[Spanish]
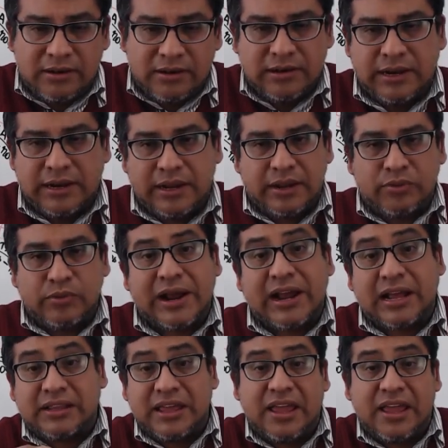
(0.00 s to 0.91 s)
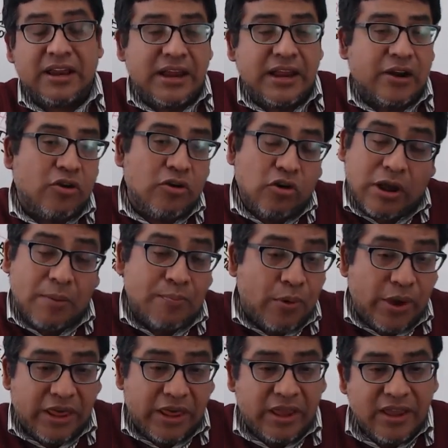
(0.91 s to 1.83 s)
eh, una cantidad de dinero, lo que
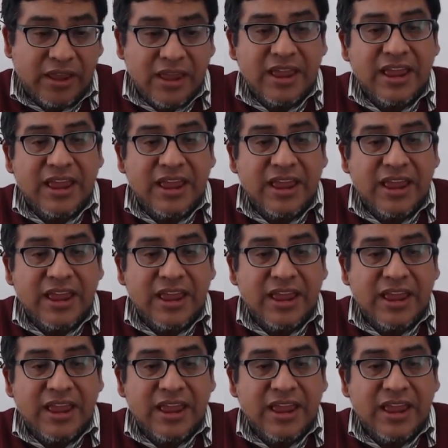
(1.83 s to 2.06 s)
puede,